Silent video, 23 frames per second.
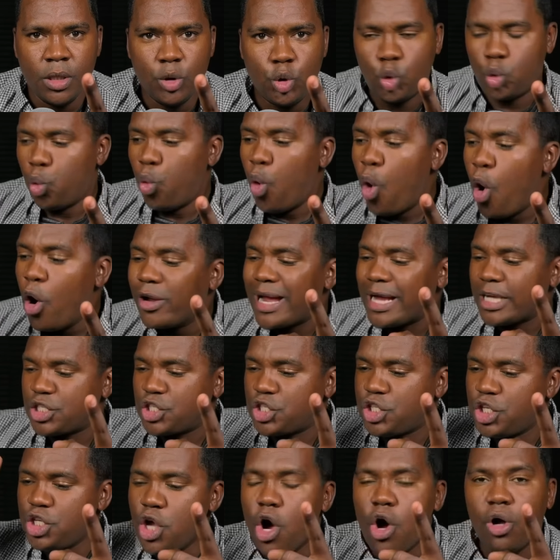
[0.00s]
Tu
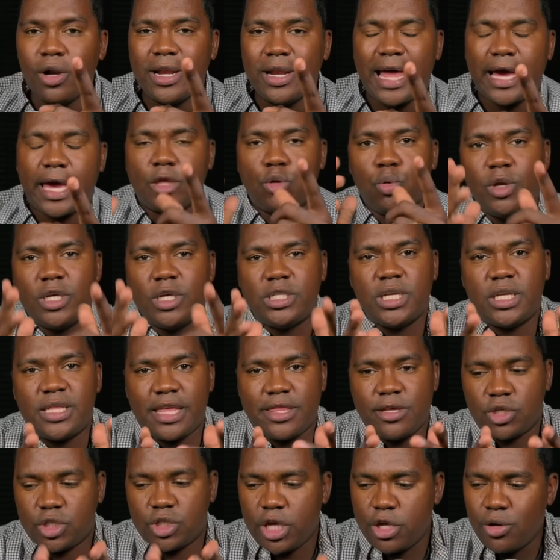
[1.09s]
oración, la que tú le hiciste a
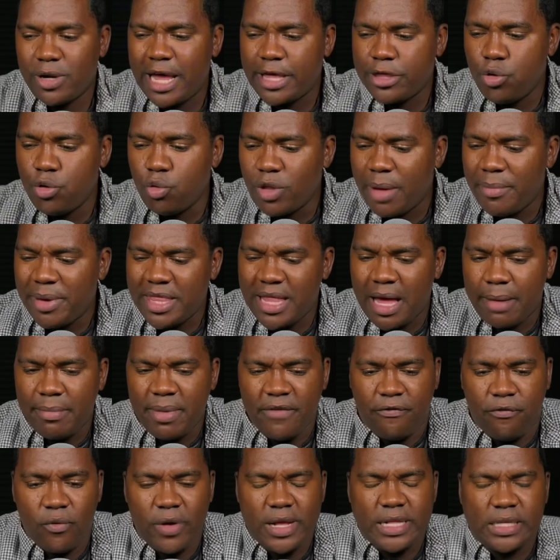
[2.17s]
Dios, Señor, ayúdame y dame
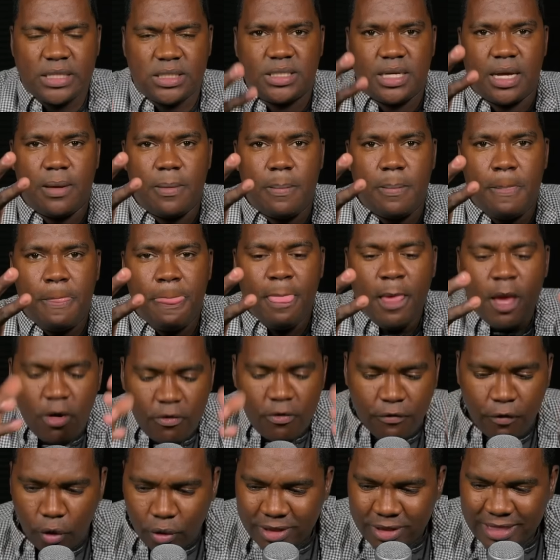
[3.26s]
fuerza.
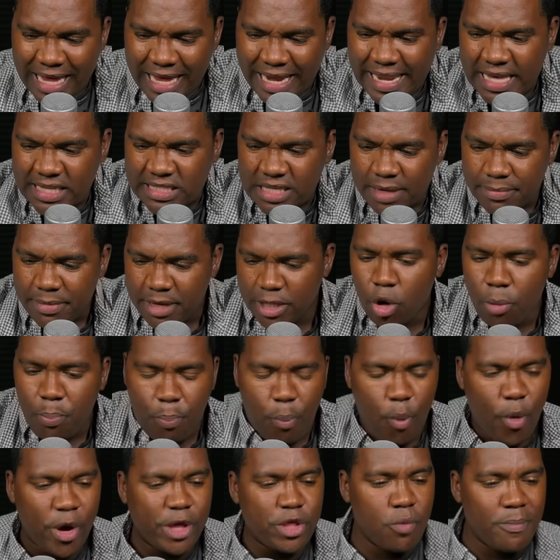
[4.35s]
Fortaléceme, no
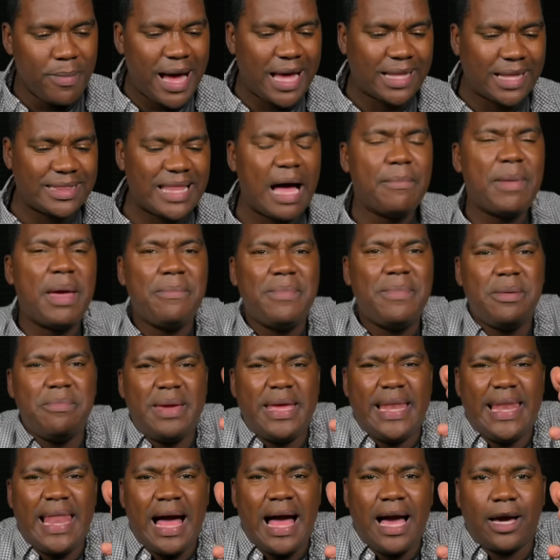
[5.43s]
puedo más, dame mi
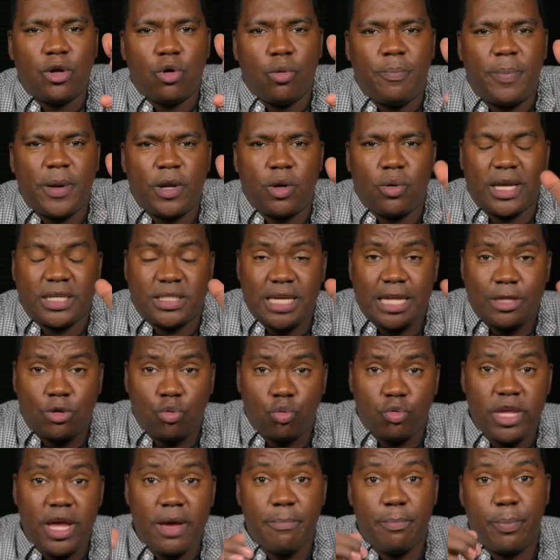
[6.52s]
milagro, pero que sea tu
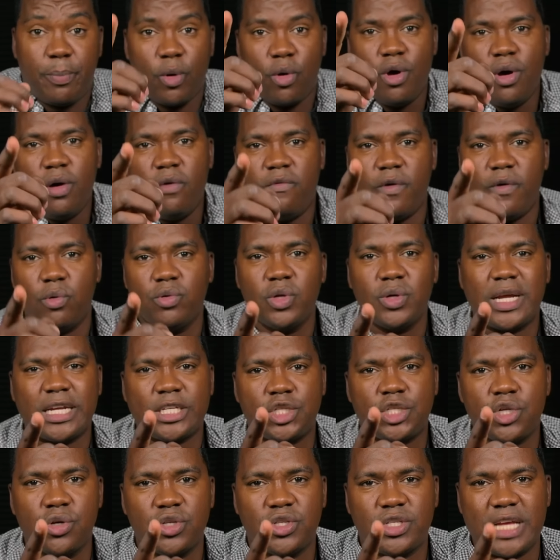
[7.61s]
tiempo. Fue una
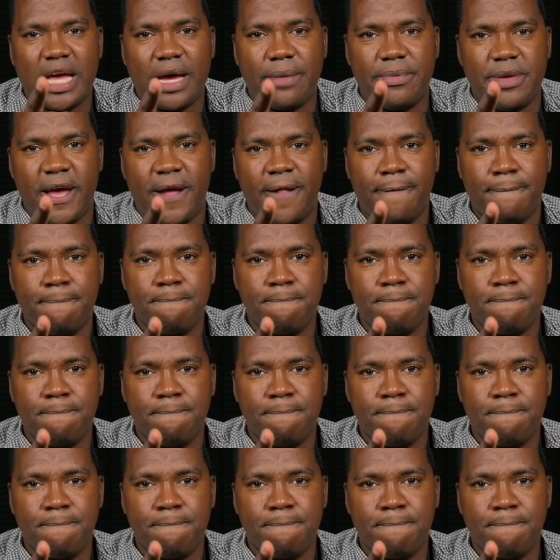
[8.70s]
oración sabia.